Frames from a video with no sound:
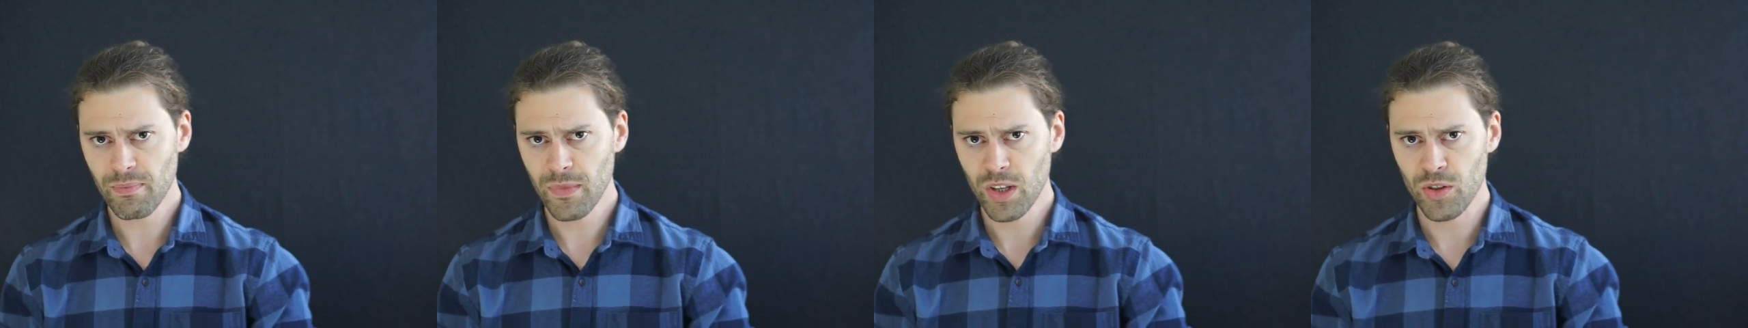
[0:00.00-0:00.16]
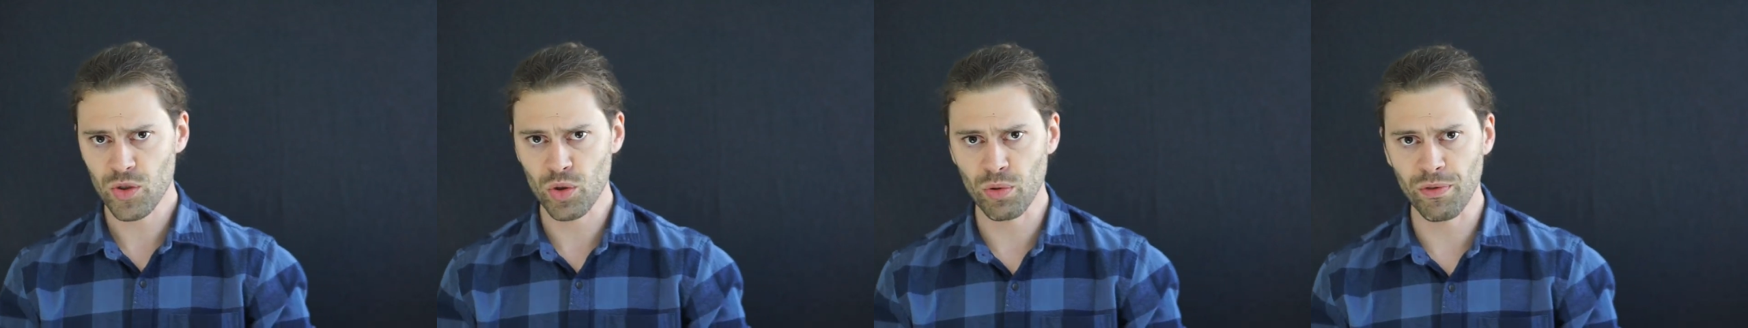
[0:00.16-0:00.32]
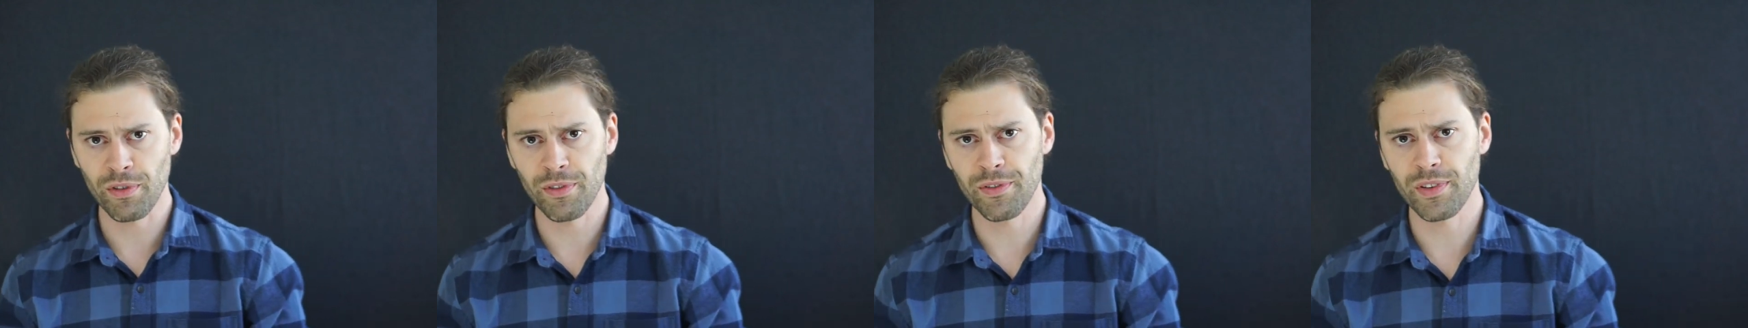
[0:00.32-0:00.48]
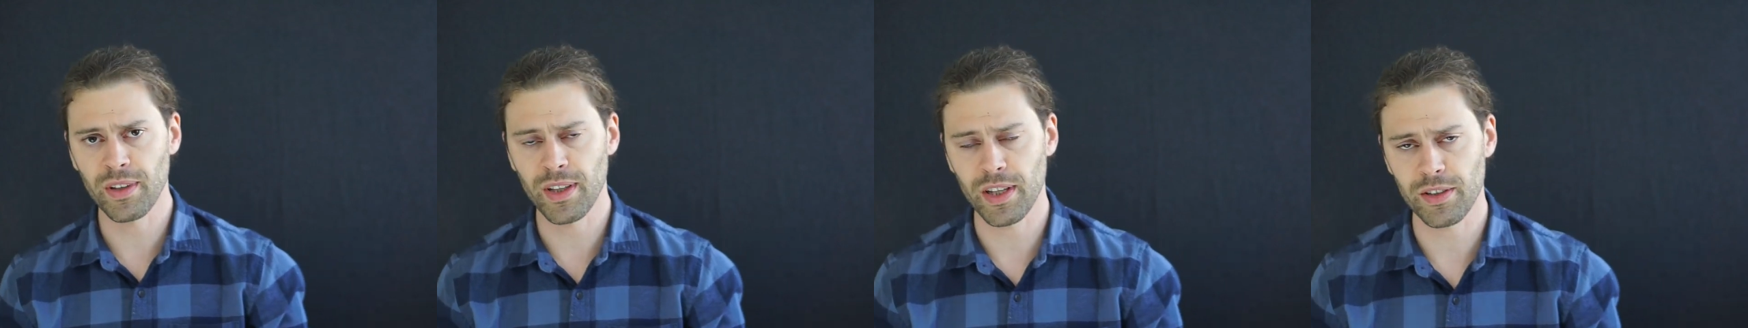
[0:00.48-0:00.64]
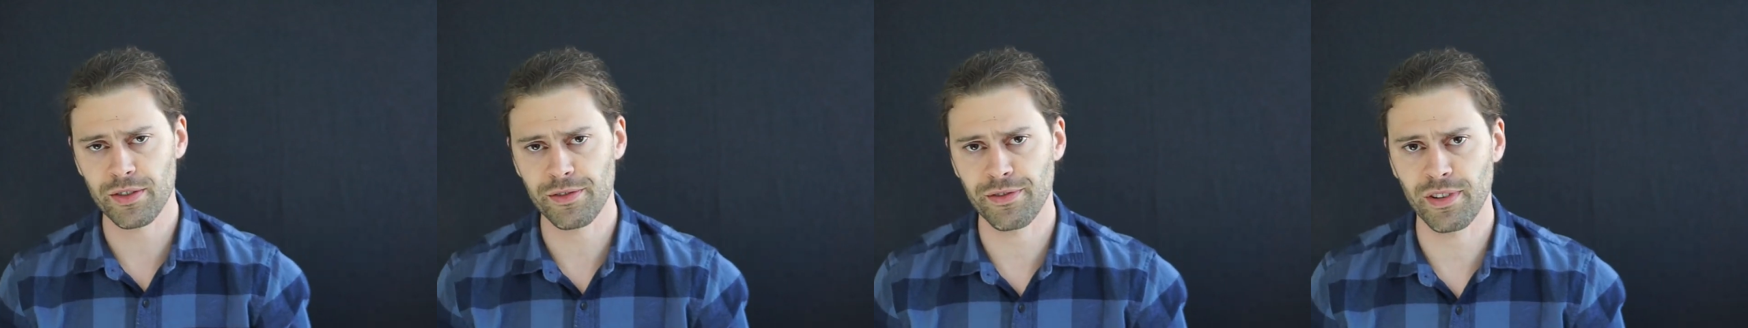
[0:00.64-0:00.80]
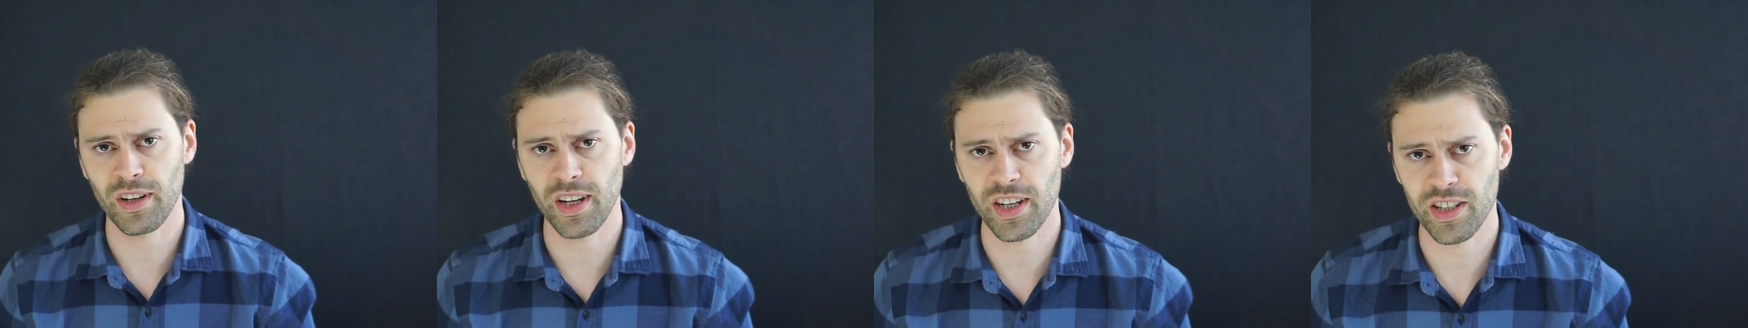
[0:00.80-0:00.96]
so wie wir das
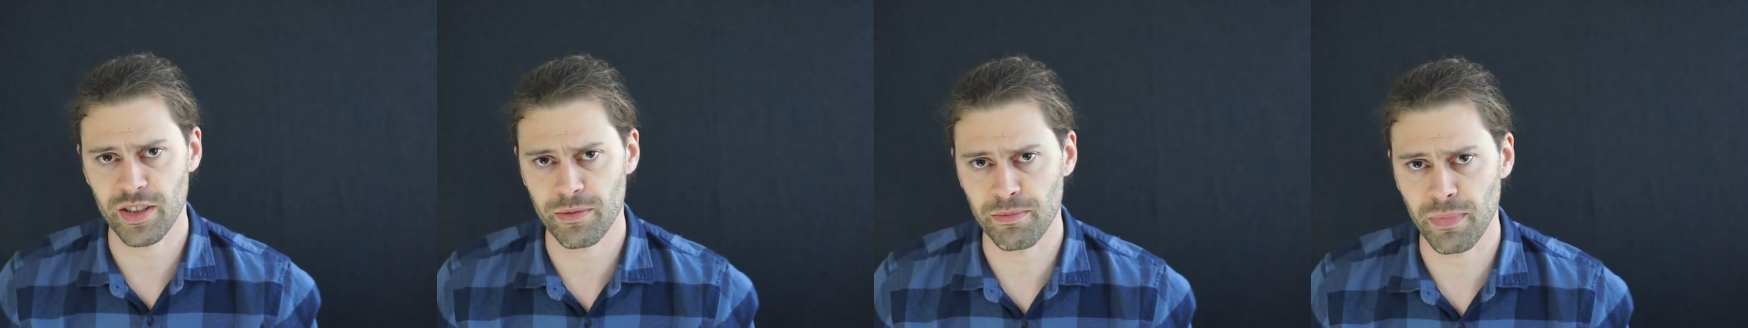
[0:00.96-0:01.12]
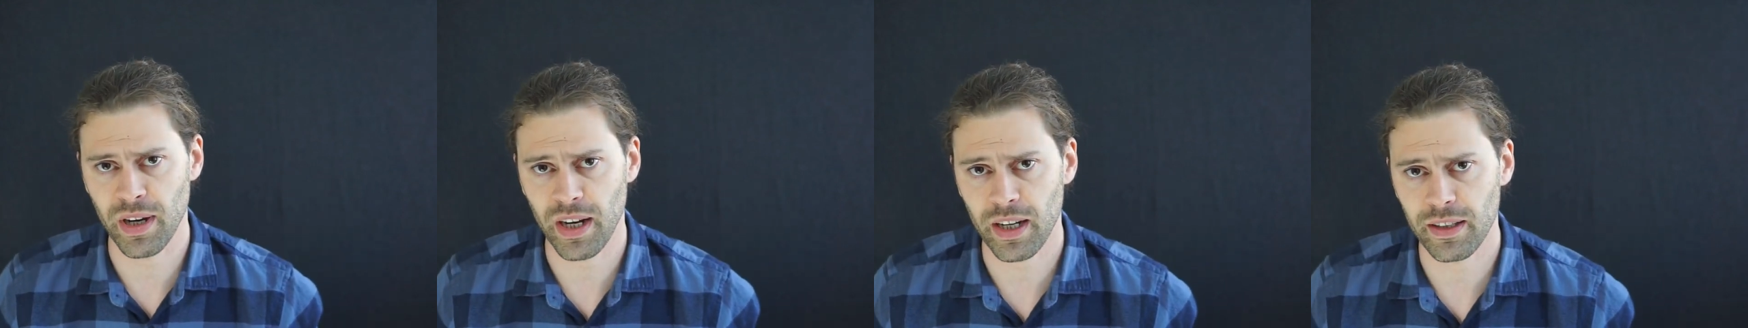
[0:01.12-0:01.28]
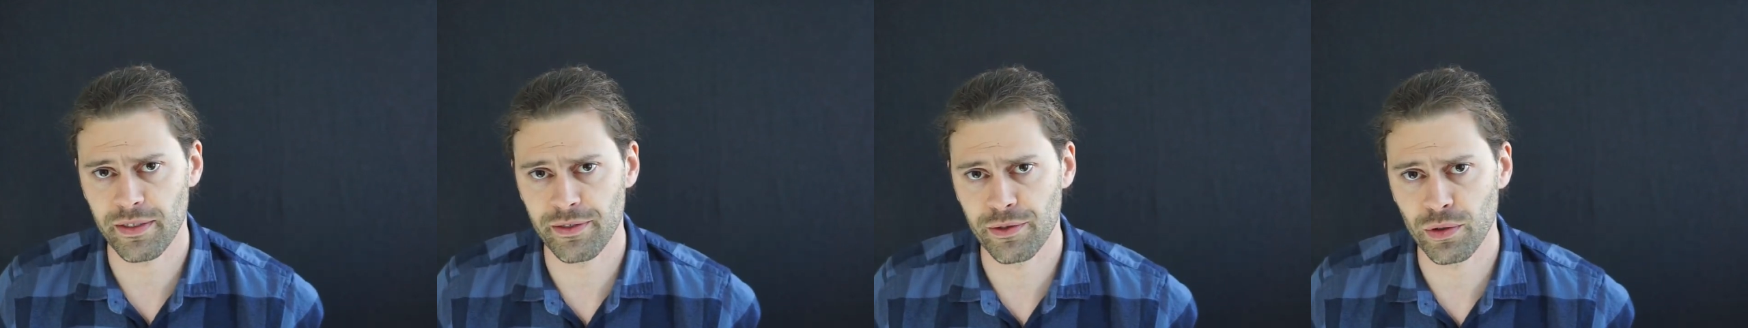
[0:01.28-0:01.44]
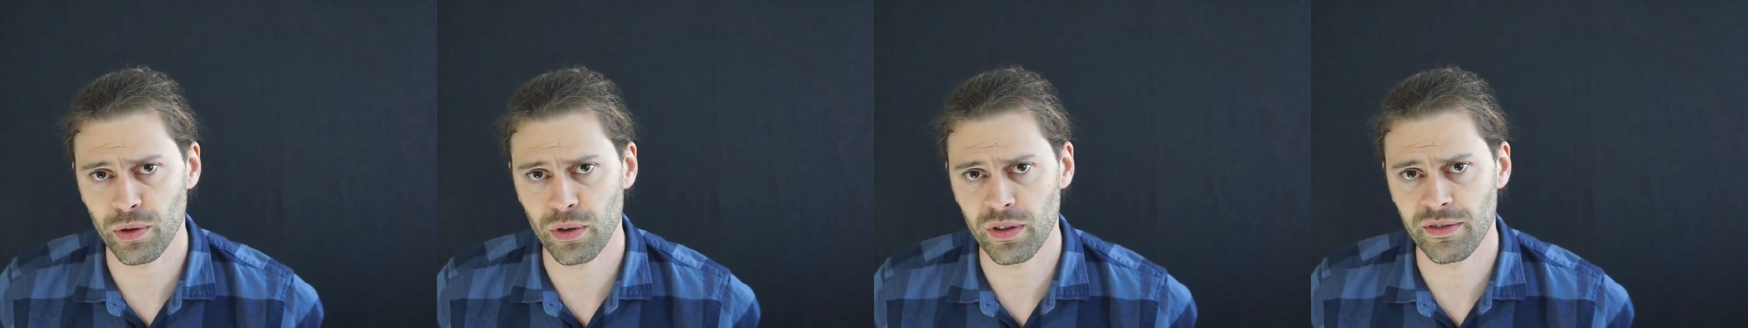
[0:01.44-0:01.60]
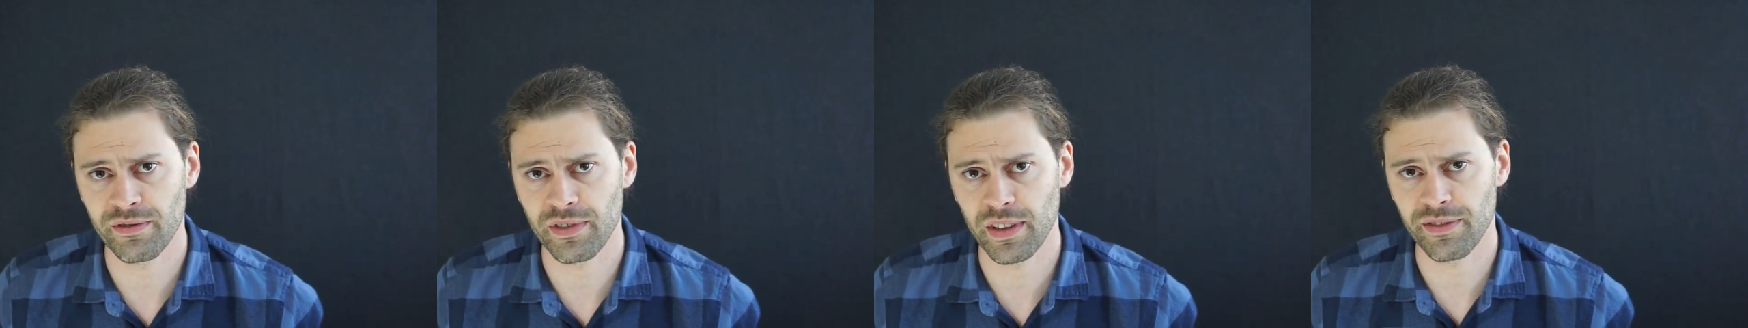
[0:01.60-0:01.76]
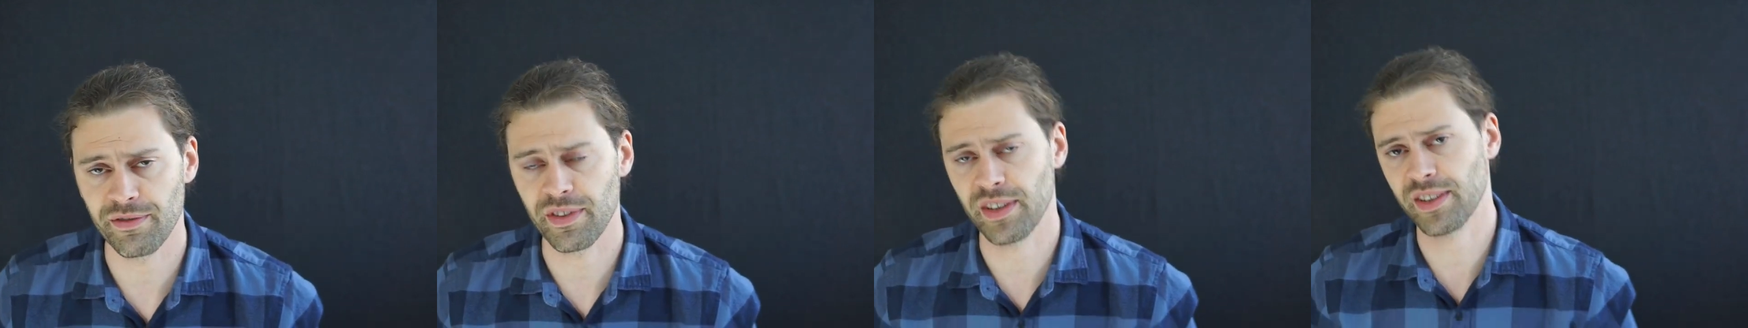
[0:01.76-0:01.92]
vielleicht machen würden,
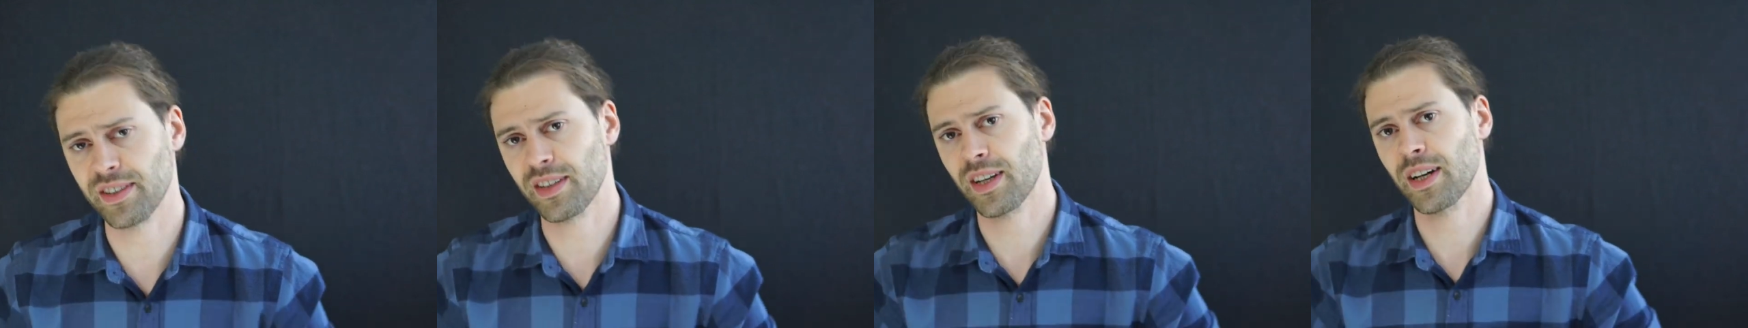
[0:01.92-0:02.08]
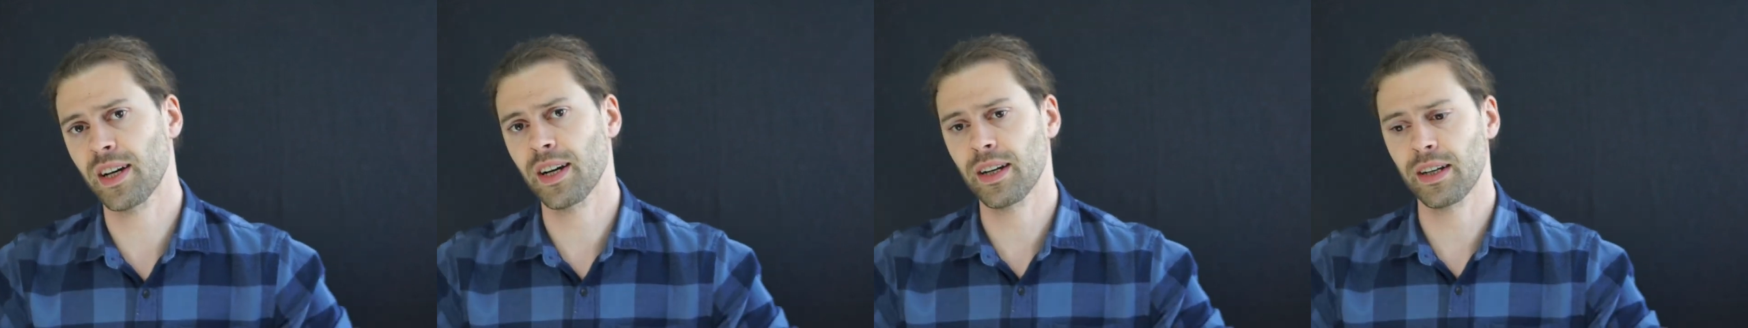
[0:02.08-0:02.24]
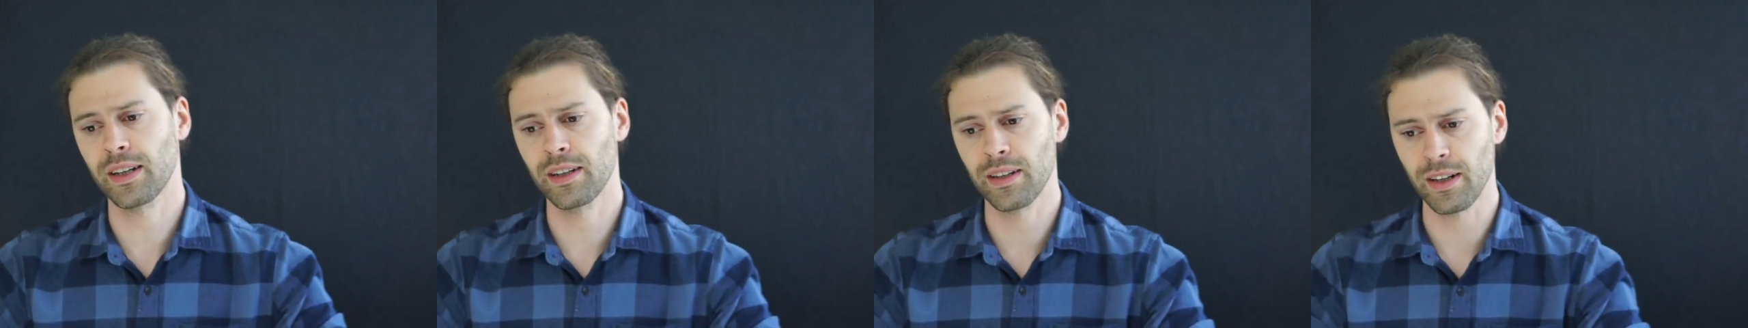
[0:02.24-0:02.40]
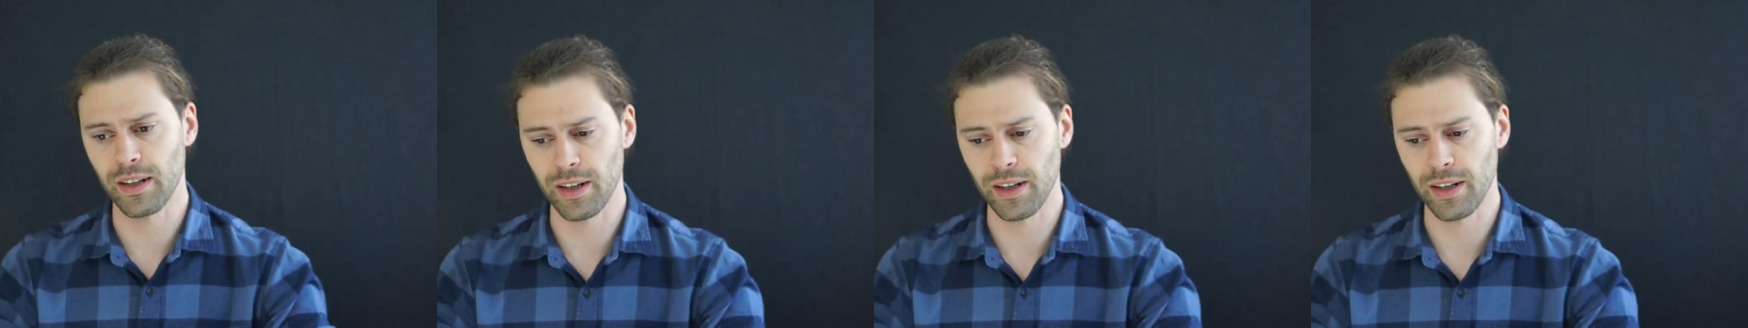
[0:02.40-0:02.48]
wenn wir sagen,